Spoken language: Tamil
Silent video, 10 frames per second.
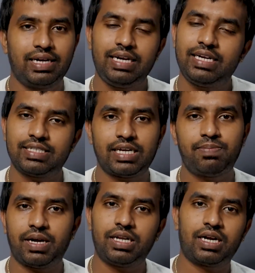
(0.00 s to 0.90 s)

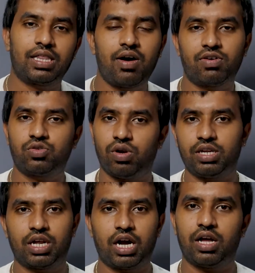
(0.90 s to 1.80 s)
ரீடிசைன் பண்ணிருக்கிறதா அவங்க
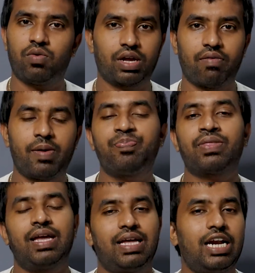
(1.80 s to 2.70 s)
சொல்லியிருக்காங்க ஓகேவா
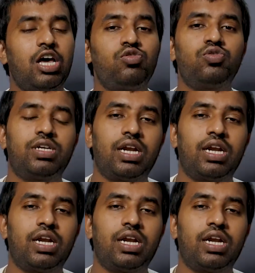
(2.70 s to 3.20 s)
ரெண்டாவது நியூஸ்